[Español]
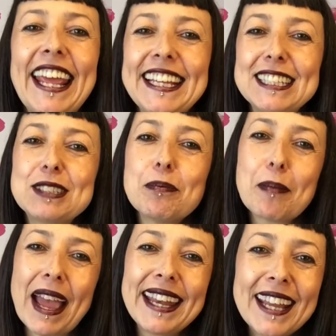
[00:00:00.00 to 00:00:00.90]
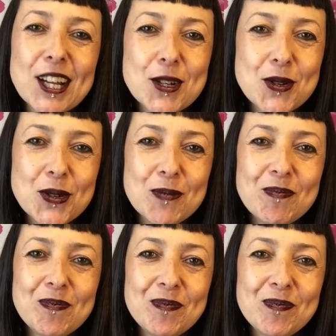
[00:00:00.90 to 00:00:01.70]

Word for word: Es Maine Coon.